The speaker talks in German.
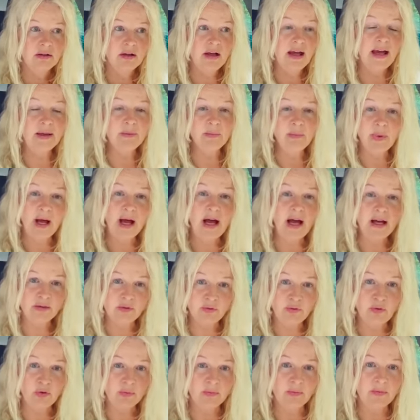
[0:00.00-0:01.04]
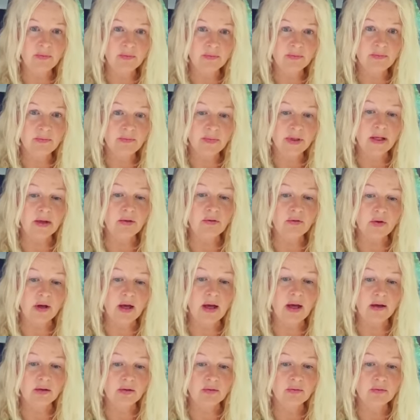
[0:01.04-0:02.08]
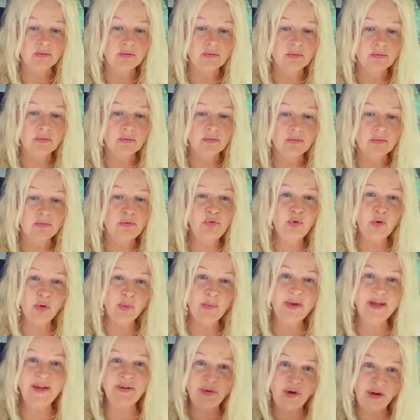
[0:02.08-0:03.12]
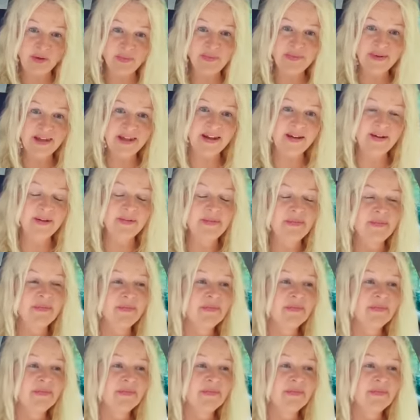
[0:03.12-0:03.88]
ein Part von mir war. Für mich von mir.